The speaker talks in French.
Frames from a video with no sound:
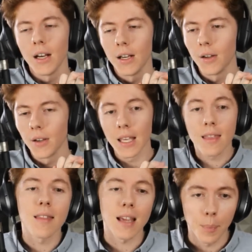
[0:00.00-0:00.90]
Euh, et
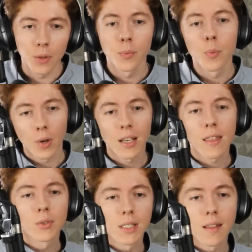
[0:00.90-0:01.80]
ces star points, vous pourrez
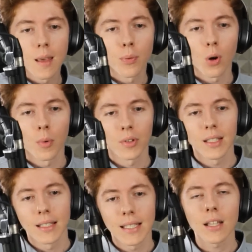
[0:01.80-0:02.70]
les utiliser pour
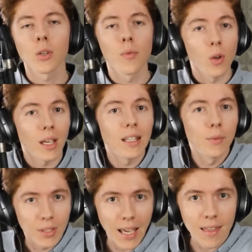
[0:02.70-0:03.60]
augmenter des cartes que vous aurez
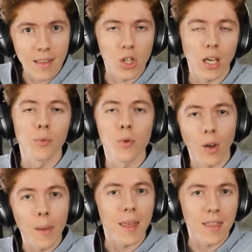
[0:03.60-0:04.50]
niveau 13 déjà, que
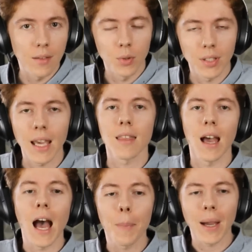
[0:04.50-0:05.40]
vous aurez passé niveau 13.
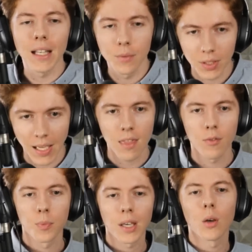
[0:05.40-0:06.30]
Après le niveau
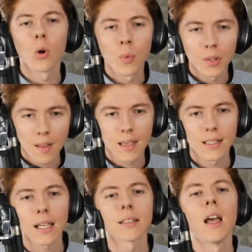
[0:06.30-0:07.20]
13, vous pourrez augmenter ces
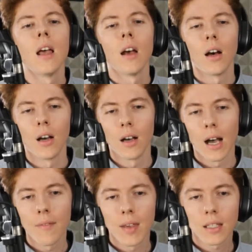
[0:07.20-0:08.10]
cartes
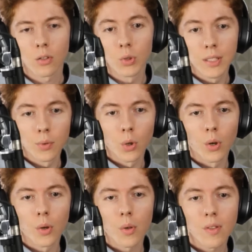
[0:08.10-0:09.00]
avec au
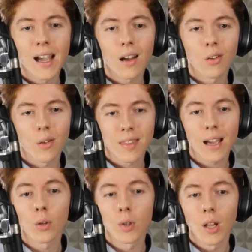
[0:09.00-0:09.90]
niveau star,
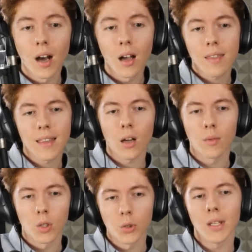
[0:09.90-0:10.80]
star level 1, star
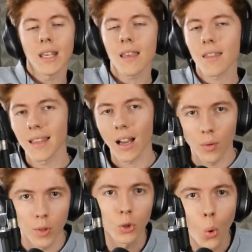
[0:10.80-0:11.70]
level 2 et star
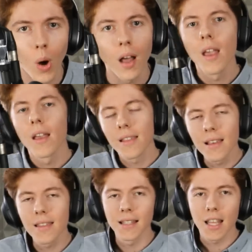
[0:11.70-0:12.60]
level 3
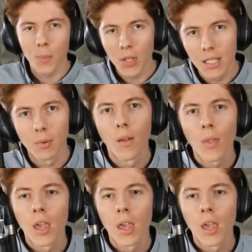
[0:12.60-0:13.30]
si c'est disponible.